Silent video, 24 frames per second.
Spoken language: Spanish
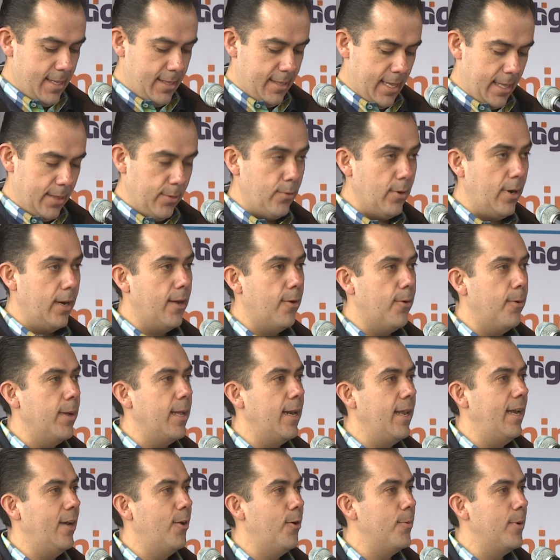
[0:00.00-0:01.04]
tanto
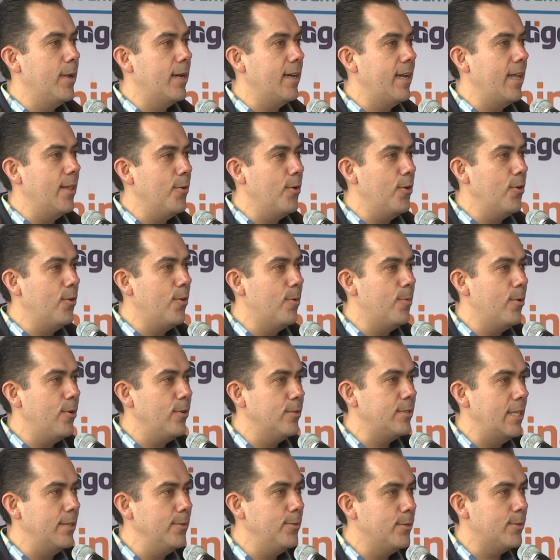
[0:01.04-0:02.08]
el, el gobernador como
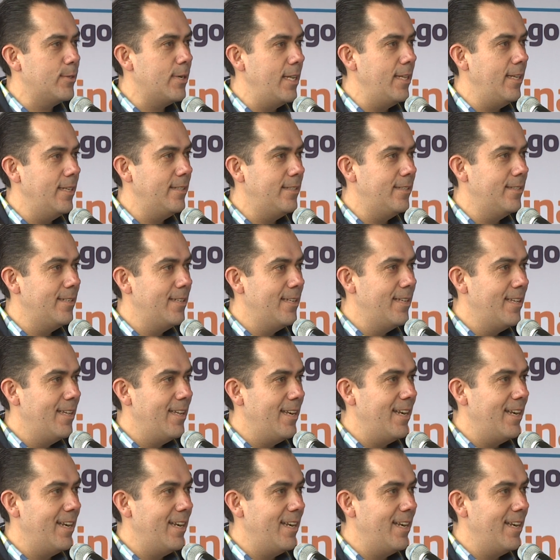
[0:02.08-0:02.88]
los Santos Reyes,